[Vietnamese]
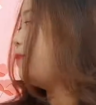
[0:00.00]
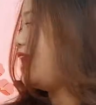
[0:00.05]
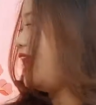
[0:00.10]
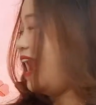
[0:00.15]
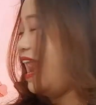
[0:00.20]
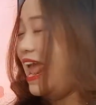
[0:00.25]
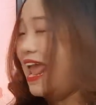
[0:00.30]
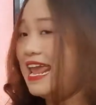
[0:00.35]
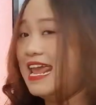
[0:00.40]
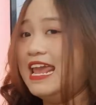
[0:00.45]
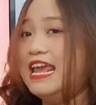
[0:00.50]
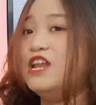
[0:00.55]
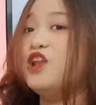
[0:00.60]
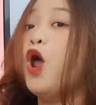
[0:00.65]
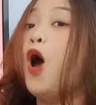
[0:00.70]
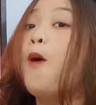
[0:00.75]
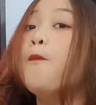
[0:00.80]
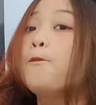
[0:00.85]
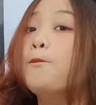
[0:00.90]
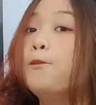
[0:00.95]
playing
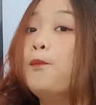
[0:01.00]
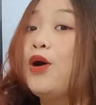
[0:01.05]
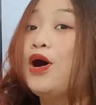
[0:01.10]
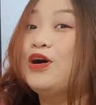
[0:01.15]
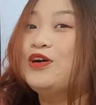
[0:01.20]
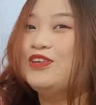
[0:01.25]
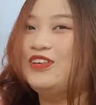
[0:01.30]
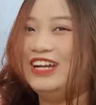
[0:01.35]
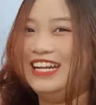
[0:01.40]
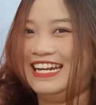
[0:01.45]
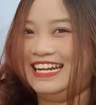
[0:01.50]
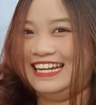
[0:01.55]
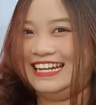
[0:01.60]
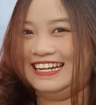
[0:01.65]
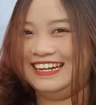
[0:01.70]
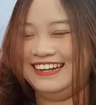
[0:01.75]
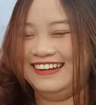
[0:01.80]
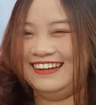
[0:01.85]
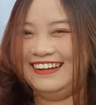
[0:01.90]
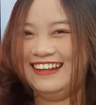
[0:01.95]
bowling.
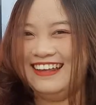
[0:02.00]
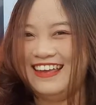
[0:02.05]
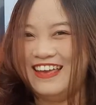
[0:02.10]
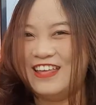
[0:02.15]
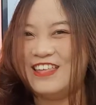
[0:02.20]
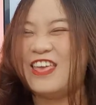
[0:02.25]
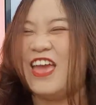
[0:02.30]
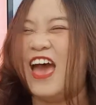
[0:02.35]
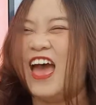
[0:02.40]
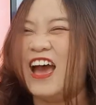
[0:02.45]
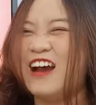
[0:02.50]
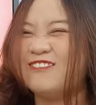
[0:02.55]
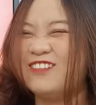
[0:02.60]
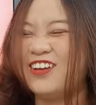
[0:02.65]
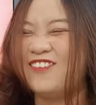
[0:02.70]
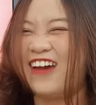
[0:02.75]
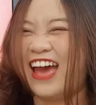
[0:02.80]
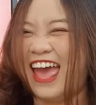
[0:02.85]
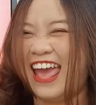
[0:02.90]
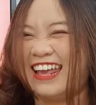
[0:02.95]
Dễ không
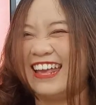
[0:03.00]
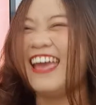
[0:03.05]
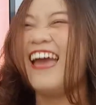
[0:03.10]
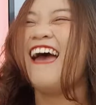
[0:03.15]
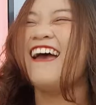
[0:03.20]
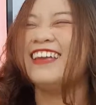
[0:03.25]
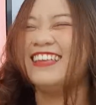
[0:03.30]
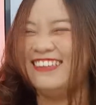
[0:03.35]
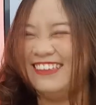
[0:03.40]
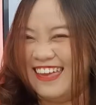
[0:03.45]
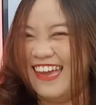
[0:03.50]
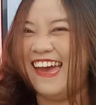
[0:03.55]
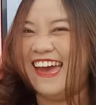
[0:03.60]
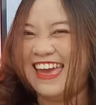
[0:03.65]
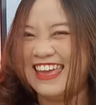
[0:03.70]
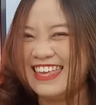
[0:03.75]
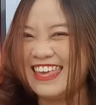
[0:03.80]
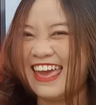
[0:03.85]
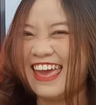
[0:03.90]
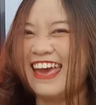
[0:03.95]
mấy bạn?
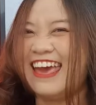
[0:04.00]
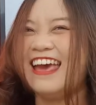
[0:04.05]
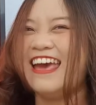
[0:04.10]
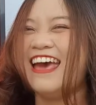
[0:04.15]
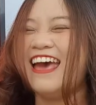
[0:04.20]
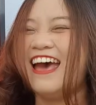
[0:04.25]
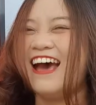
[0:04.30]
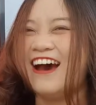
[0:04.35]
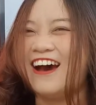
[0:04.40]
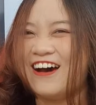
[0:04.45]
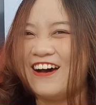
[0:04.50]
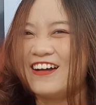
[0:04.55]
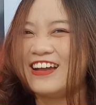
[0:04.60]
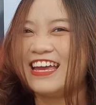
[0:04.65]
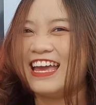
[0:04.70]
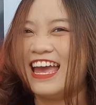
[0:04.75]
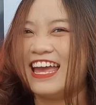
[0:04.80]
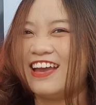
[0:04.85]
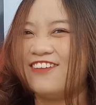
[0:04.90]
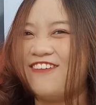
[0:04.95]
Dễ nha. Ok
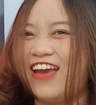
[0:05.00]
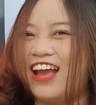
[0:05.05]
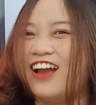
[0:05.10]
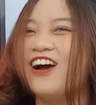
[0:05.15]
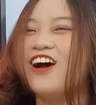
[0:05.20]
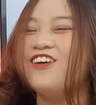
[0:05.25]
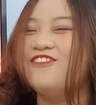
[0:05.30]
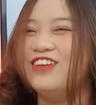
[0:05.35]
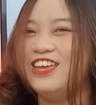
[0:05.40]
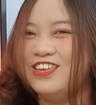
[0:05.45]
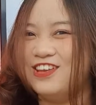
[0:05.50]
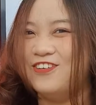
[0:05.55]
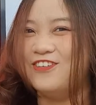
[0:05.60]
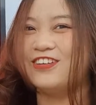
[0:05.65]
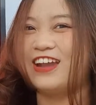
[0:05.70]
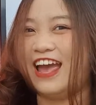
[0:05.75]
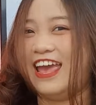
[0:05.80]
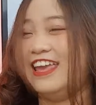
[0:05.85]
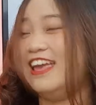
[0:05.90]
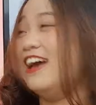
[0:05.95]
các bạn ơi, ví dụ
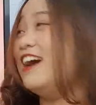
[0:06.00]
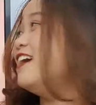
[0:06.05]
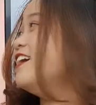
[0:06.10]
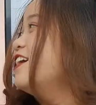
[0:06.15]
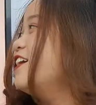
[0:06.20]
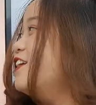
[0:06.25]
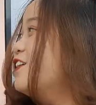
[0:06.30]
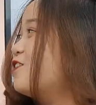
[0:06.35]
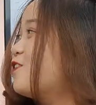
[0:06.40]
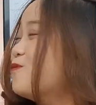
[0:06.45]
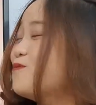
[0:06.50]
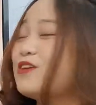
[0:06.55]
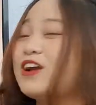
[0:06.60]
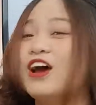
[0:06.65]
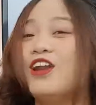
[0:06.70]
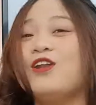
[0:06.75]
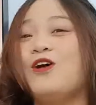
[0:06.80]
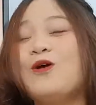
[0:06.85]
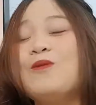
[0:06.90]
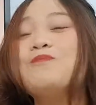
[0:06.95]
này á thì cũng
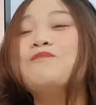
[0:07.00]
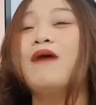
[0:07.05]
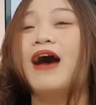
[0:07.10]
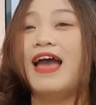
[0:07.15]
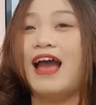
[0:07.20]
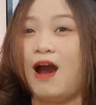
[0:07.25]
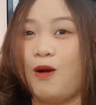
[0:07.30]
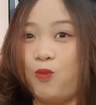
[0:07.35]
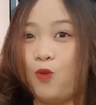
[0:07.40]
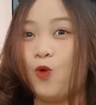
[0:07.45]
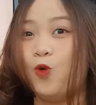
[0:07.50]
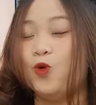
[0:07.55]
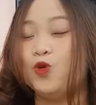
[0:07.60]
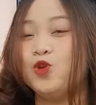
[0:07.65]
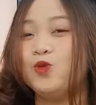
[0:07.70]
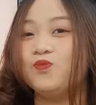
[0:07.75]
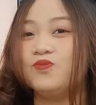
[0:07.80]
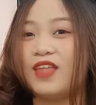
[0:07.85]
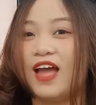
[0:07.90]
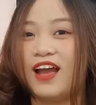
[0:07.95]
kết thúc bài học của
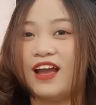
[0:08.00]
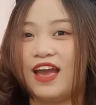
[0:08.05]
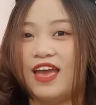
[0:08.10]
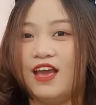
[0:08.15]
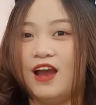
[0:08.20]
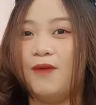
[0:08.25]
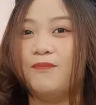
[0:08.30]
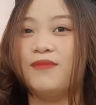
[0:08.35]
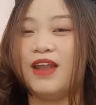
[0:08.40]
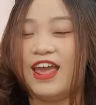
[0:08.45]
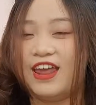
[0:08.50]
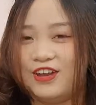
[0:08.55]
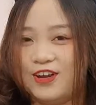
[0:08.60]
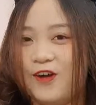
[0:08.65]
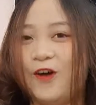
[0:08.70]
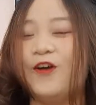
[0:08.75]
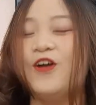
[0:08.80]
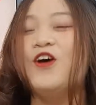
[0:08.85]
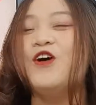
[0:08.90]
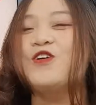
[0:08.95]
chúng ta ngày hôm nay
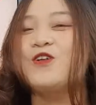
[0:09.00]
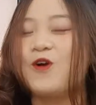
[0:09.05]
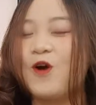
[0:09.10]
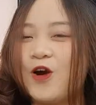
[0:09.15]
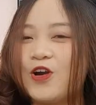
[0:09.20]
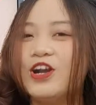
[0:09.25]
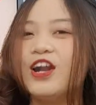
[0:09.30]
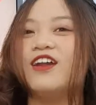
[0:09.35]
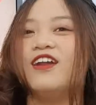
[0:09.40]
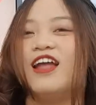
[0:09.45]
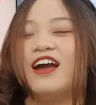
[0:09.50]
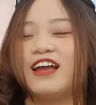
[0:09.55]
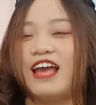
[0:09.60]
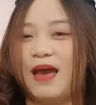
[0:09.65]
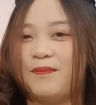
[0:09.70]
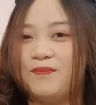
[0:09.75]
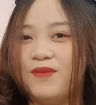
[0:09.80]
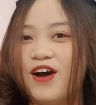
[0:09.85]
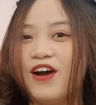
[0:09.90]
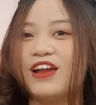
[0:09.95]
rồi. Cô rất là
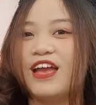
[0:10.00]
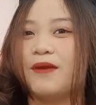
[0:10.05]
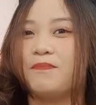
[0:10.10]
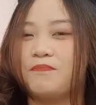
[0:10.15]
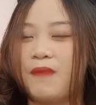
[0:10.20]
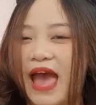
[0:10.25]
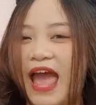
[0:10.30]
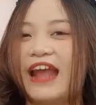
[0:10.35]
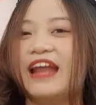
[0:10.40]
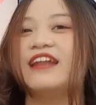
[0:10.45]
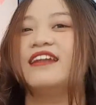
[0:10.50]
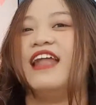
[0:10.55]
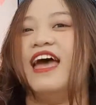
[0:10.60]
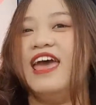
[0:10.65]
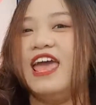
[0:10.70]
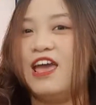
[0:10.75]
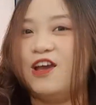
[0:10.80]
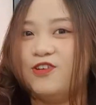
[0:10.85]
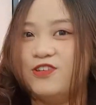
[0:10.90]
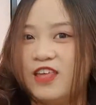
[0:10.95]
cảm ơn các bạn đã
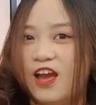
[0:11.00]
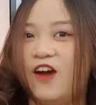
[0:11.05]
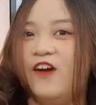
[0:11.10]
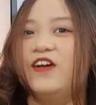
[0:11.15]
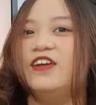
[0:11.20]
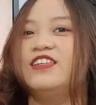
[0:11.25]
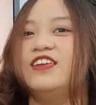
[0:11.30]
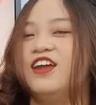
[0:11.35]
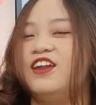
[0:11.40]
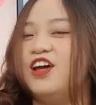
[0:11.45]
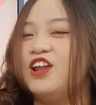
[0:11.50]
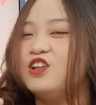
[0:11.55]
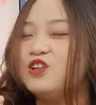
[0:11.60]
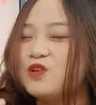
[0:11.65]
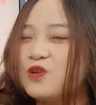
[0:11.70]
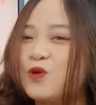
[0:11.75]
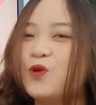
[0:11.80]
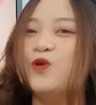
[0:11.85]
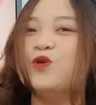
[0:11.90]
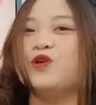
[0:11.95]
theo dõi cho đến
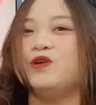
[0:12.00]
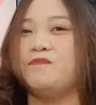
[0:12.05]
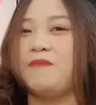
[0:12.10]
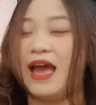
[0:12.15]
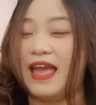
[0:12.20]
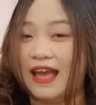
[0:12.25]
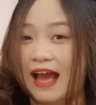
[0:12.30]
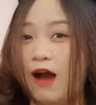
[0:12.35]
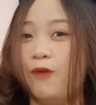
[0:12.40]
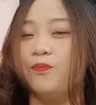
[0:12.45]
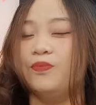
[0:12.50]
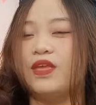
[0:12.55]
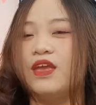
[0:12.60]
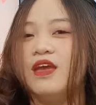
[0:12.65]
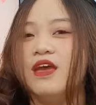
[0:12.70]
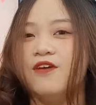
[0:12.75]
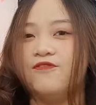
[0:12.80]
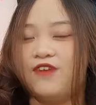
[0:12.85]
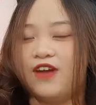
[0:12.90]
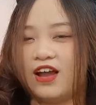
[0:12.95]
cuối bài học.
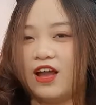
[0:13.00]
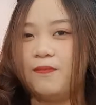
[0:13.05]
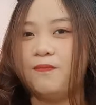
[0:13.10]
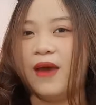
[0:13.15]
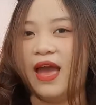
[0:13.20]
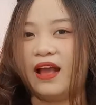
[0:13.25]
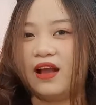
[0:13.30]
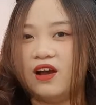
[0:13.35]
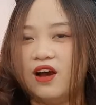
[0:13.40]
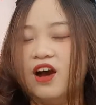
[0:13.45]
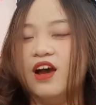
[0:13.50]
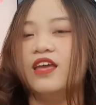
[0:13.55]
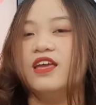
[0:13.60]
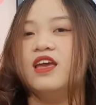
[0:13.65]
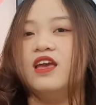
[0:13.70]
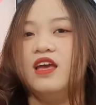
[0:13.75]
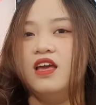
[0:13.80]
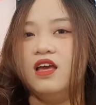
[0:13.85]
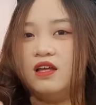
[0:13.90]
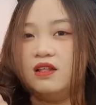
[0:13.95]
Và các bạn ơi,
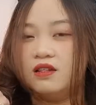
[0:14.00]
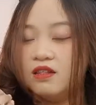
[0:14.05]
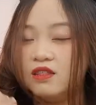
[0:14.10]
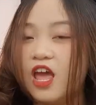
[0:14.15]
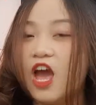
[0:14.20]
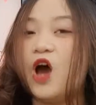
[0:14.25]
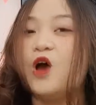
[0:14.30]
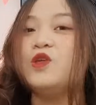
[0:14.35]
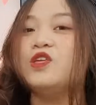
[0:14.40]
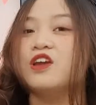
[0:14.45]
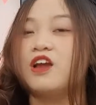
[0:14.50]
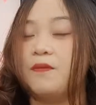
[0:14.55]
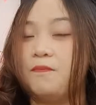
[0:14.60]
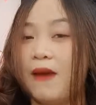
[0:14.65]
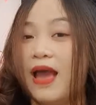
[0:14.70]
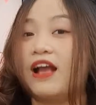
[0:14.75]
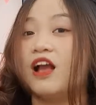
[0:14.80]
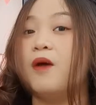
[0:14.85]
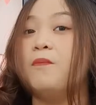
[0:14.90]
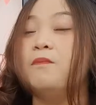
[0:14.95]
nếu như các
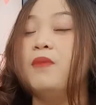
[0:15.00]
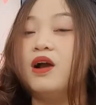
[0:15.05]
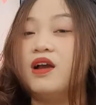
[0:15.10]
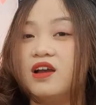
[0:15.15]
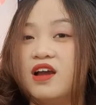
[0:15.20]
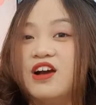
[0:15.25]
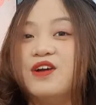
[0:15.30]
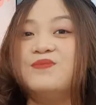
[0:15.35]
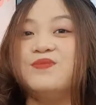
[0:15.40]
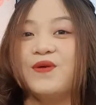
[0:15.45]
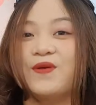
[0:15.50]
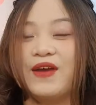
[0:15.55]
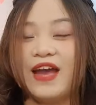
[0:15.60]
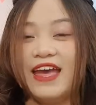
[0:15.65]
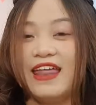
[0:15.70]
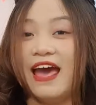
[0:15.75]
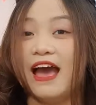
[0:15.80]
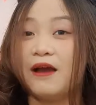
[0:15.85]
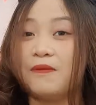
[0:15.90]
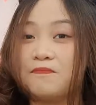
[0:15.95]
bạn có bất cứ một
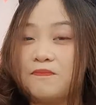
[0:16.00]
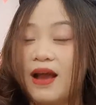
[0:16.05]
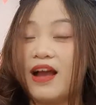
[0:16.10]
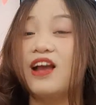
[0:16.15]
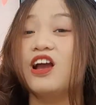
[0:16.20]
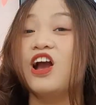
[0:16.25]
cái thắc mắc